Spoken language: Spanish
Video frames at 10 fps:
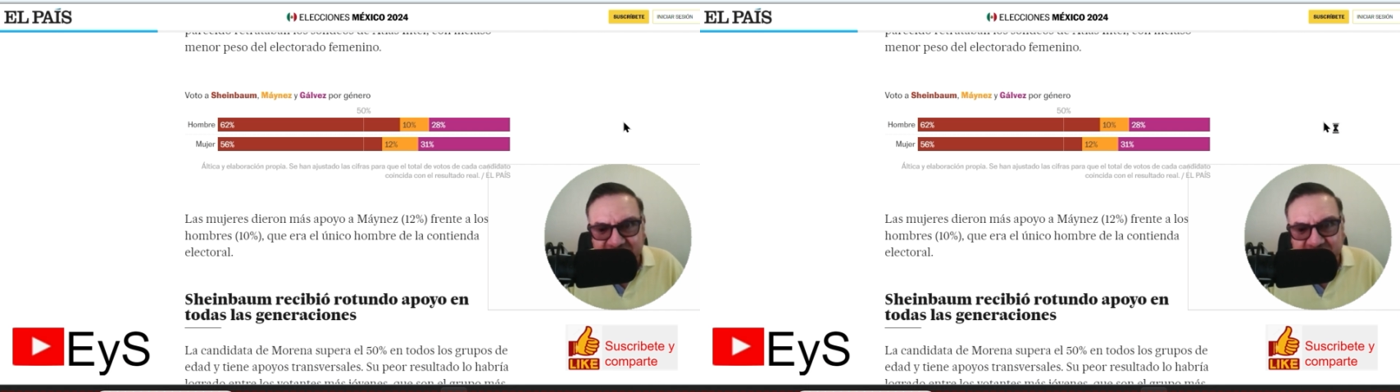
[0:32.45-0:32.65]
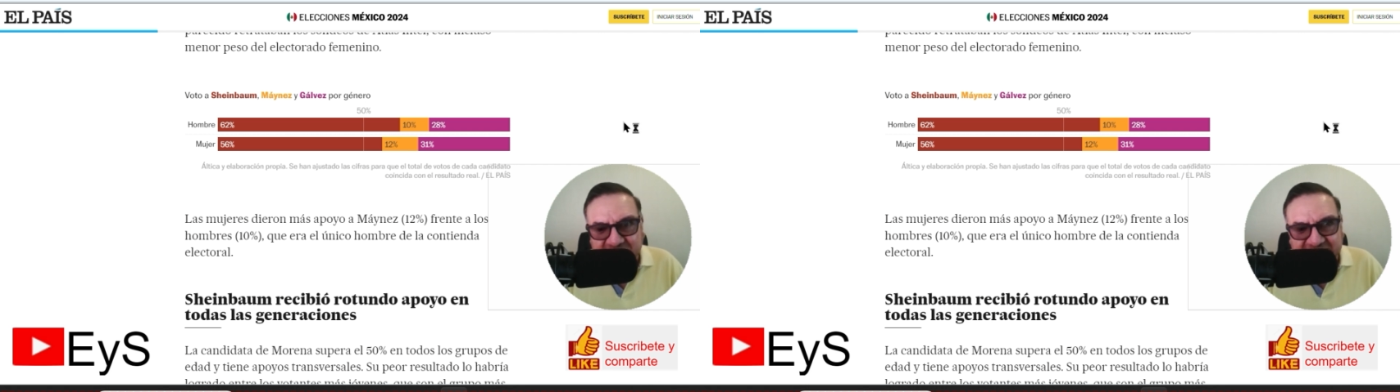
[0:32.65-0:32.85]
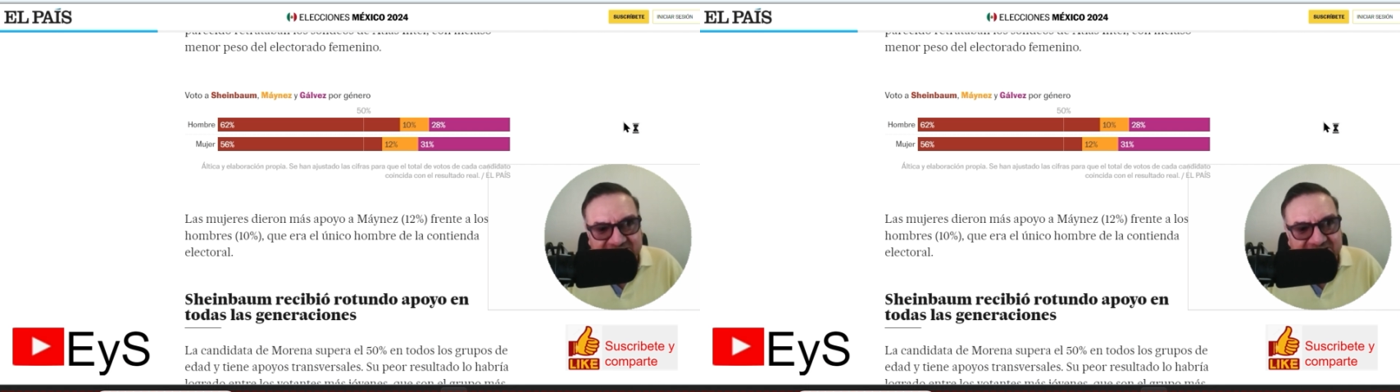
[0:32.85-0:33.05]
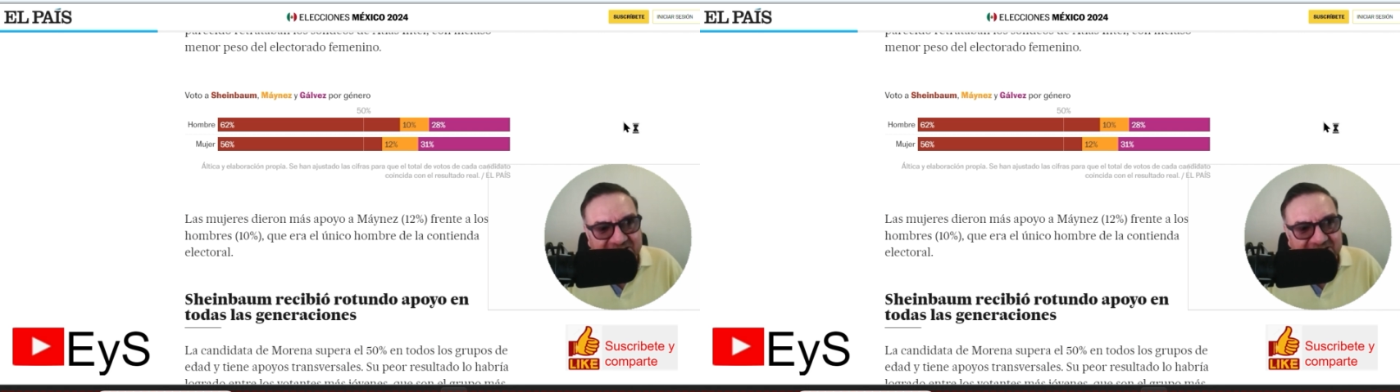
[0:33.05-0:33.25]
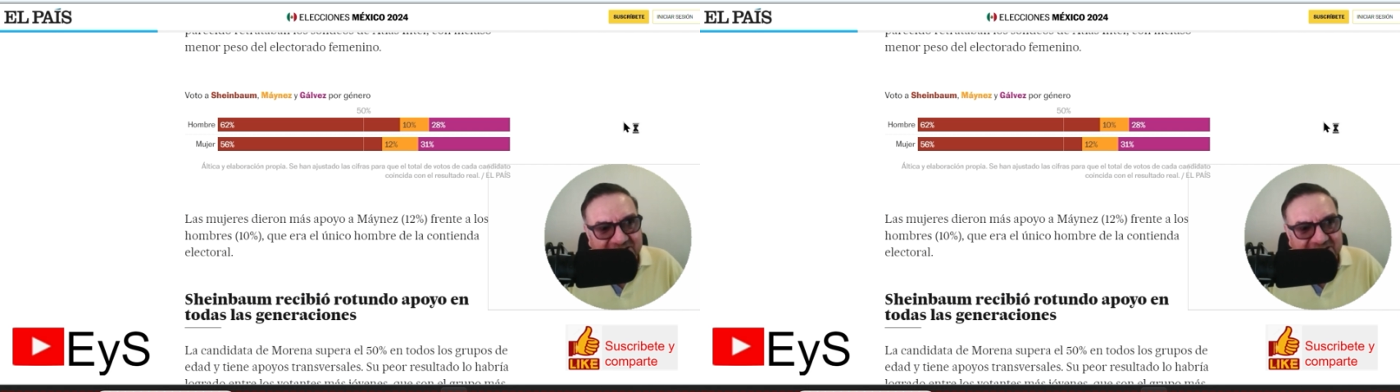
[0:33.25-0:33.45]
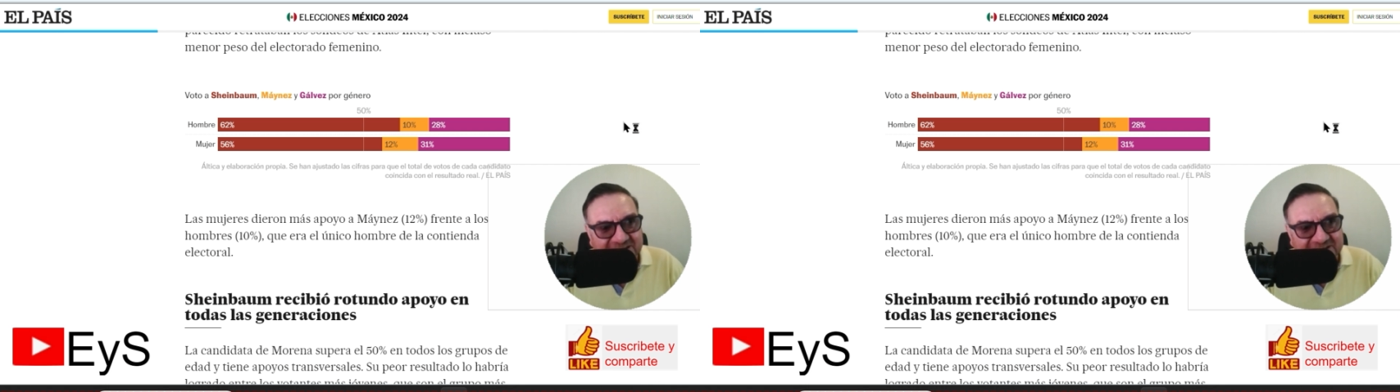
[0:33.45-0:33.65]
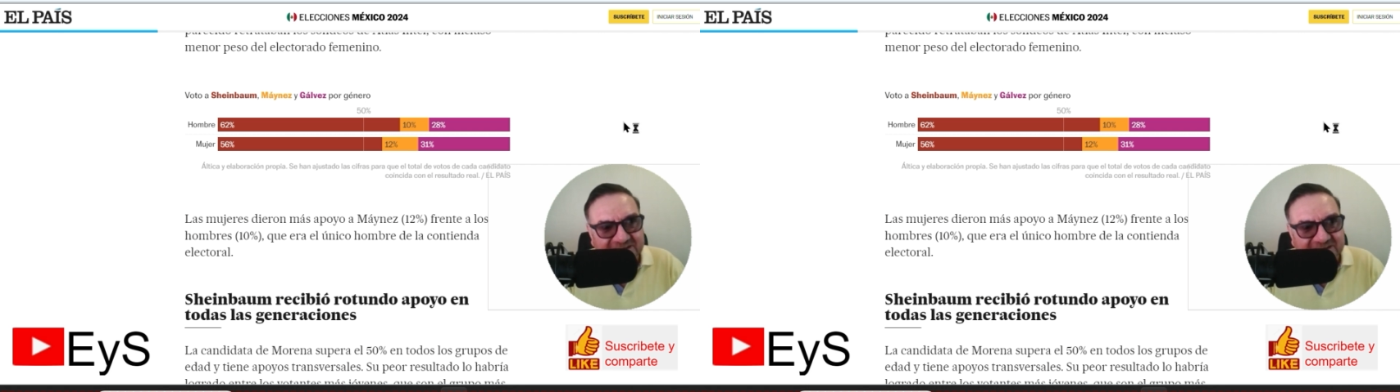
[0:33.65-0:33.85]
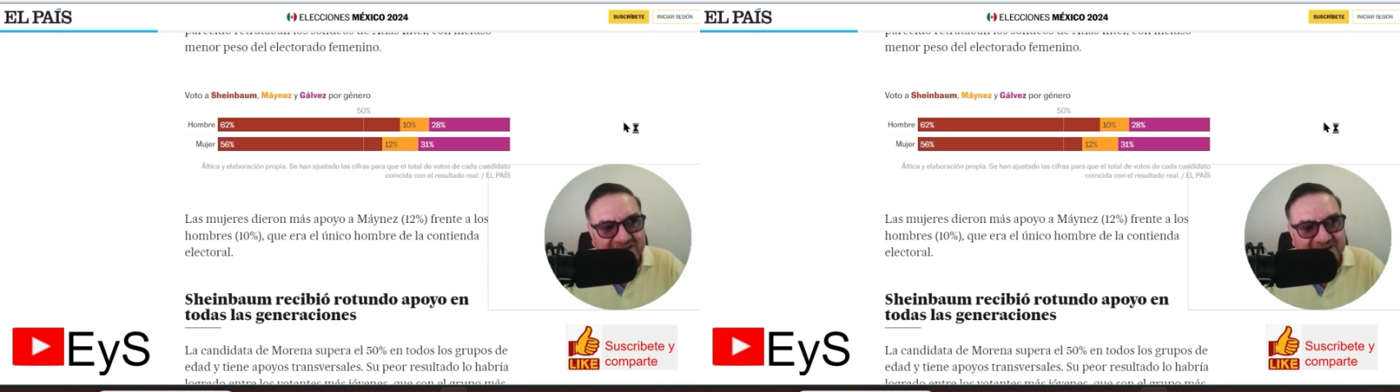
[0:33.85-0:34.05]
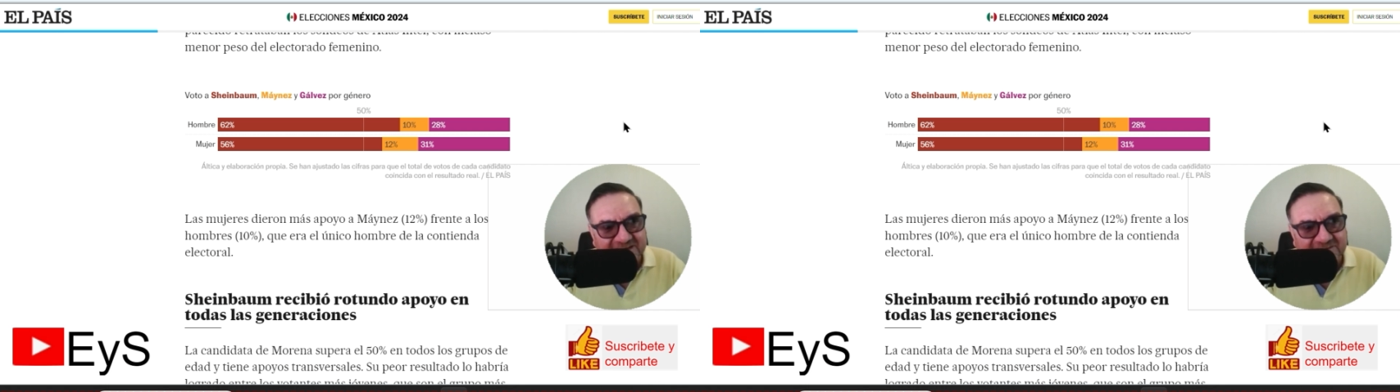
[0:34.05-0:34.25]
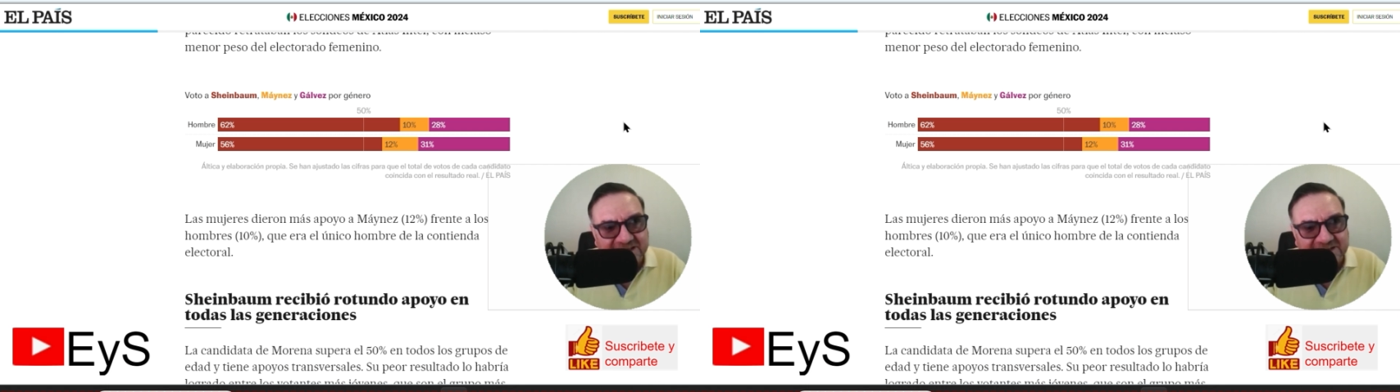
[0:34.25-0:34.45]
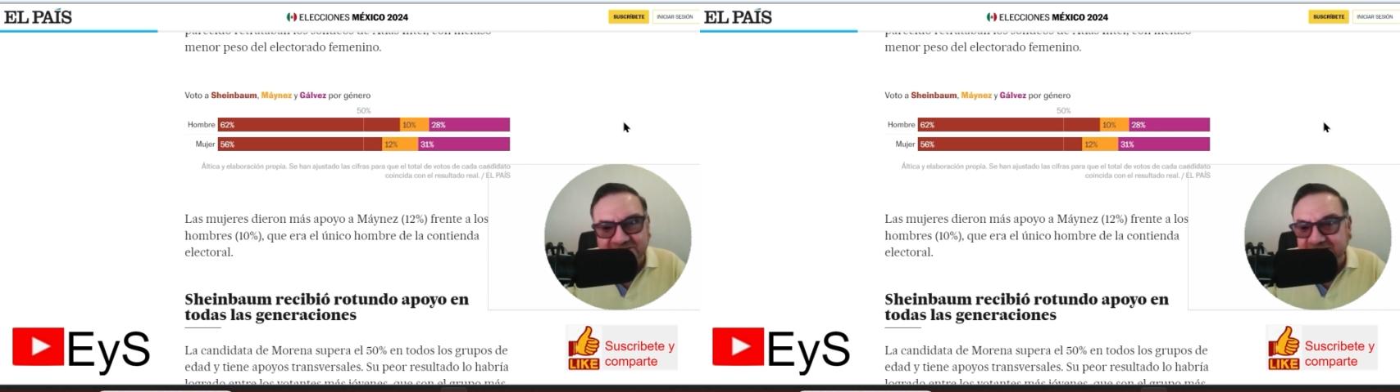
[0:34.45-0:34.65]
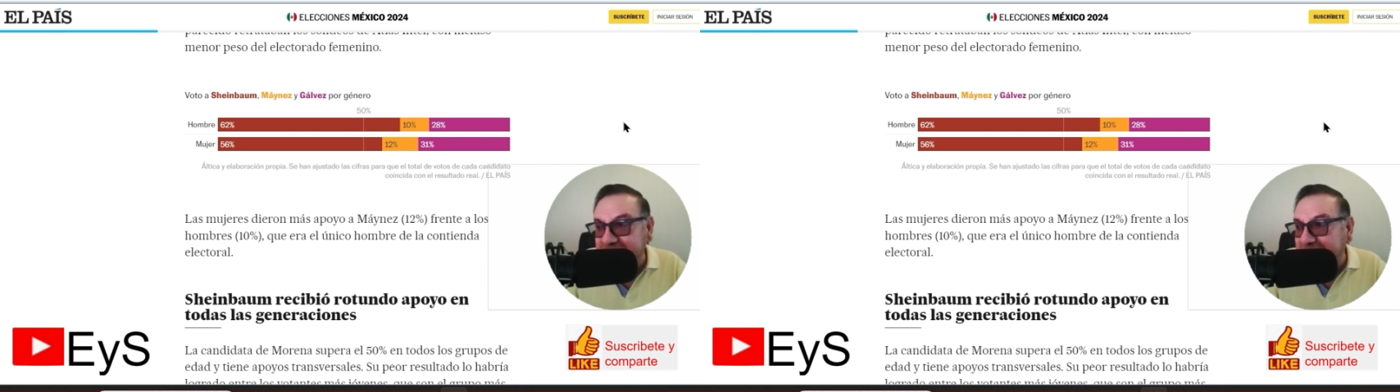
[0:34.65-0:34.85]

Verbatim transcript: Yo me hice entre cuatro y